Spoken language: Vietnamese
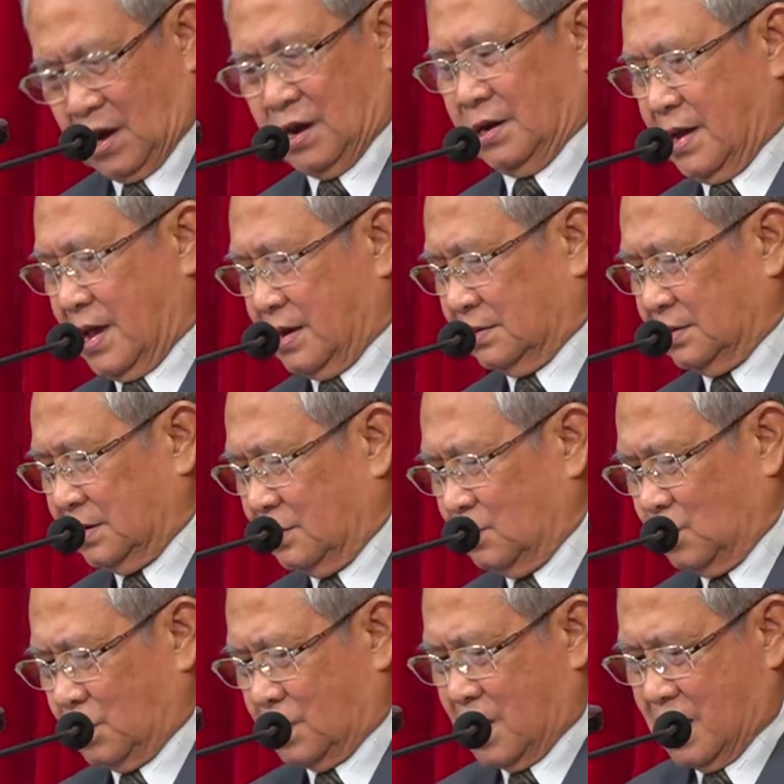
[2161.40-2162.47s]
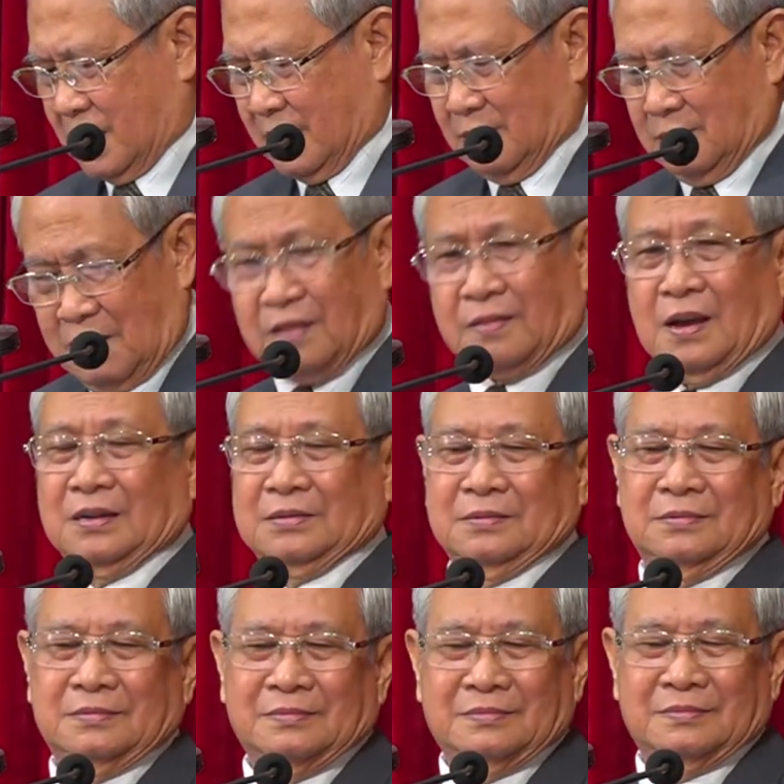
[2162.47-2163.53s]
ngợi khen Đức Chúa Trời đích thực
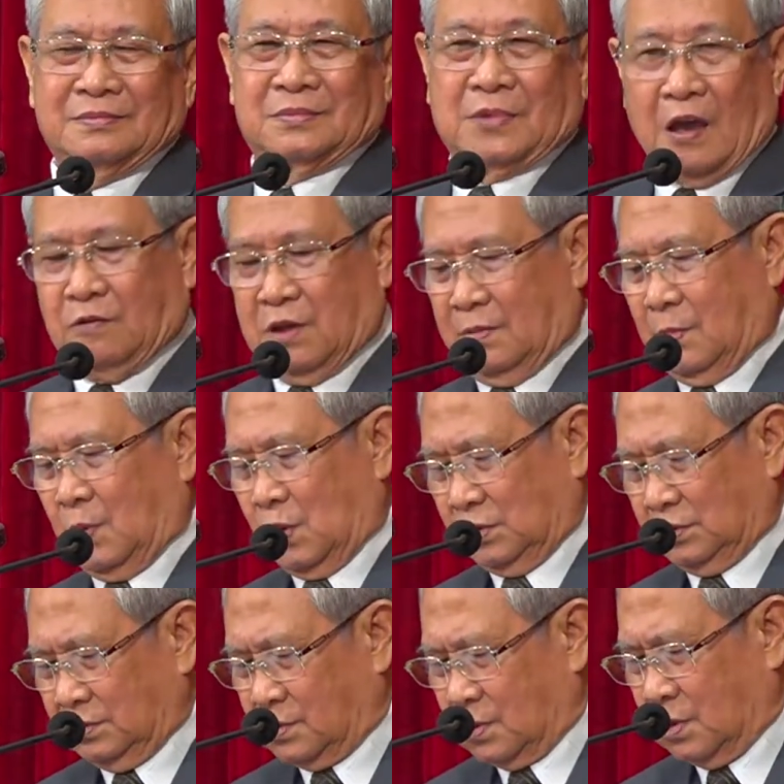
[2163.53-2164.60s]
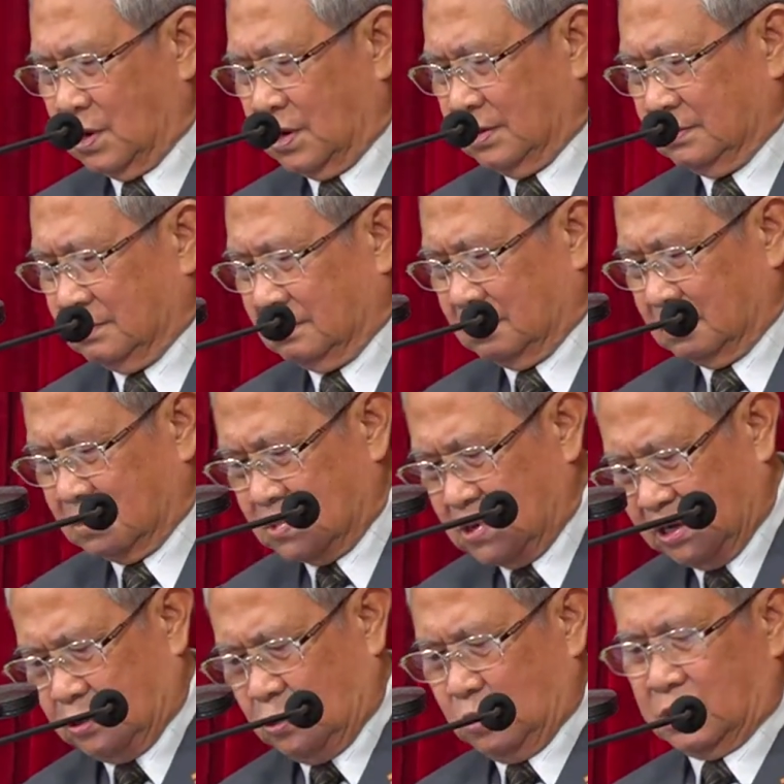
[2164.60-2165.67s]
theo ý muốn của
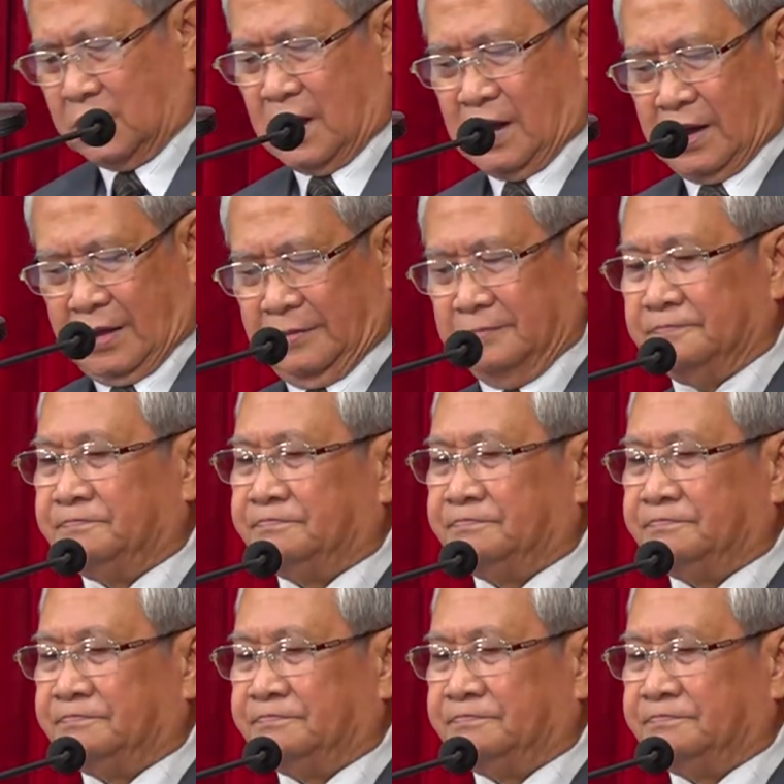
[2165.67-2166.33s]
Đức Chúa Trời,